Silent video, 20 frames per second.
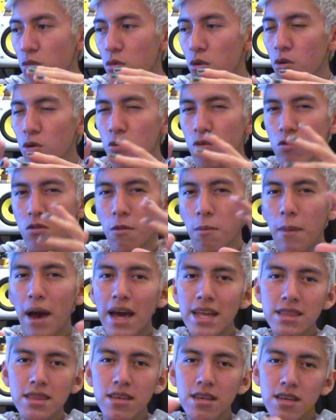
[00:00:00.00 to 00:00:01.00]
como un
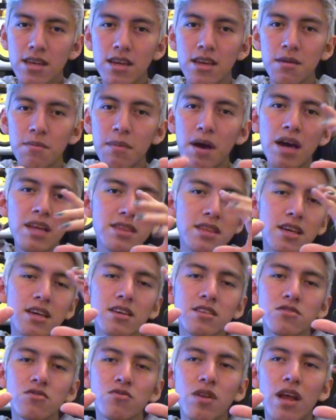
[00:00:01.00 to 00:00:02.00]
Matt, que Matt
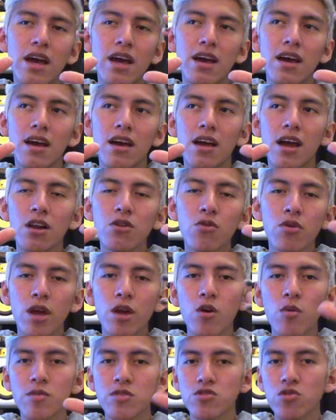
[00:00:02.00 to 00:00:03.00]
es una, algo
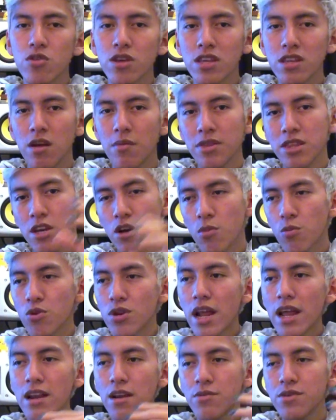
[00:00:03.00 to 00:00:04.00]
que comenzó originalmente
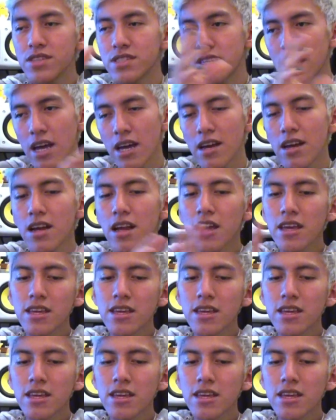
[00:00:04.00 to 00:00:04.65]
como una revista